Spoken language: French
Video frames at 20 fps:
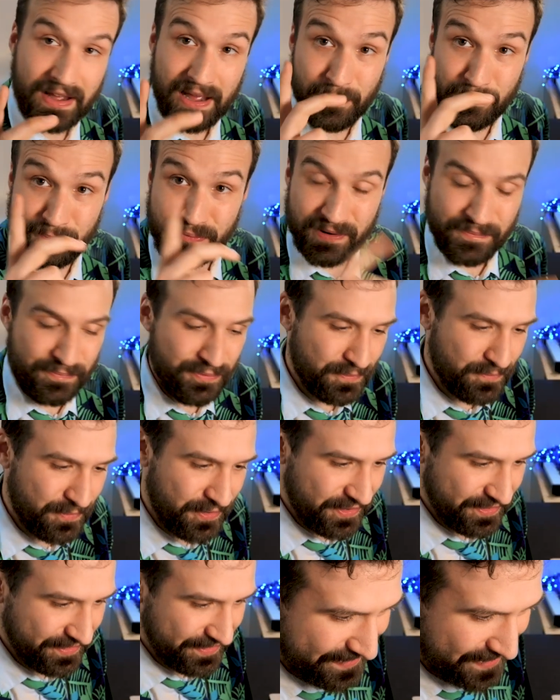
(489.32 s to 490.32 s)
un point pour
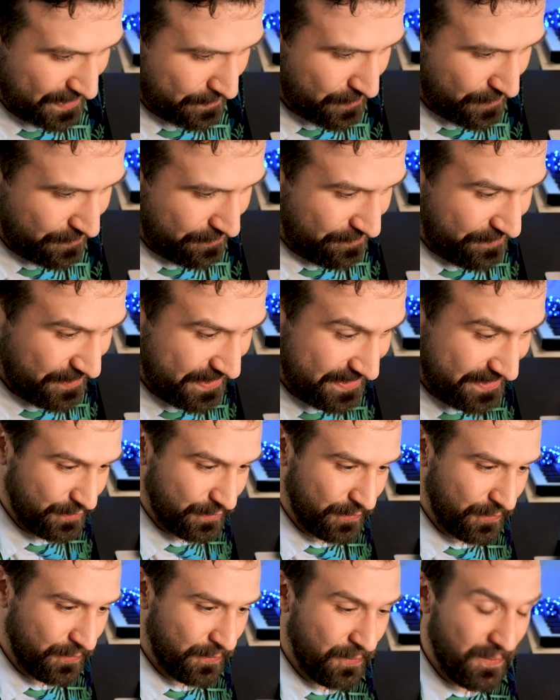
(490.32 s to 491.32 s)
moi, ça me fait
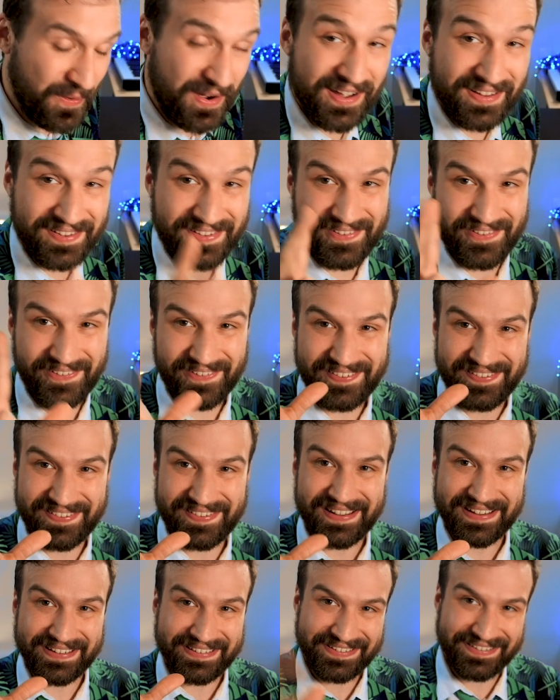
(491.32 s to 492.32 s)
3 sur
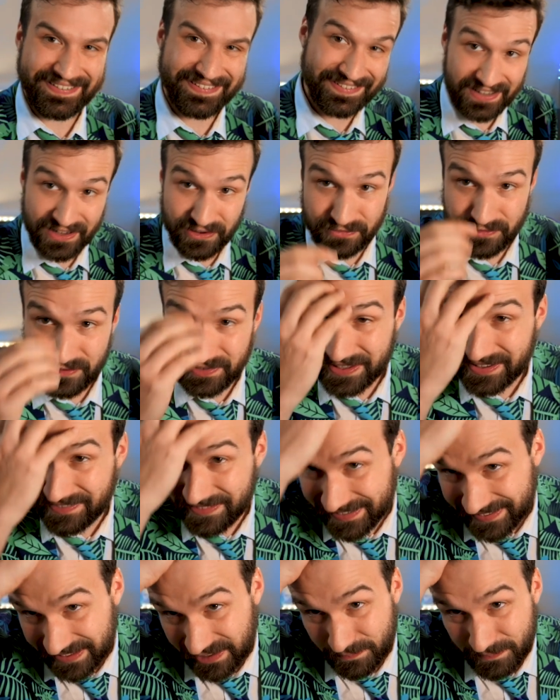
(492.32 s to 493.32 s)
5. Et vous, ça
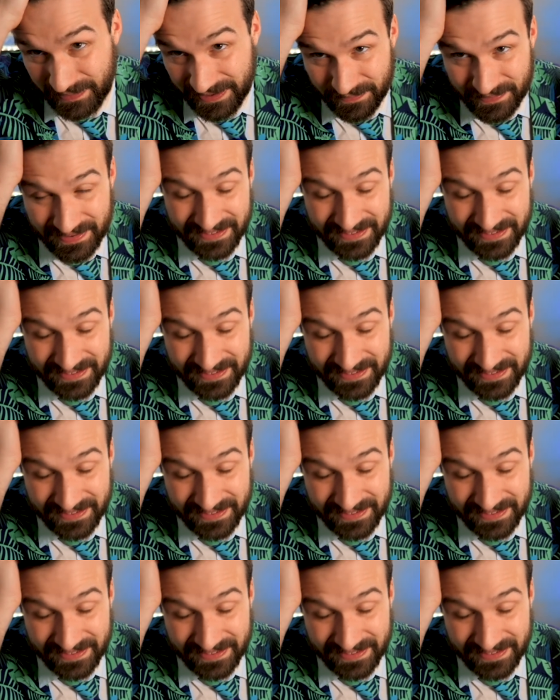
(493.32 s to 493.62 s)
va, ça se passe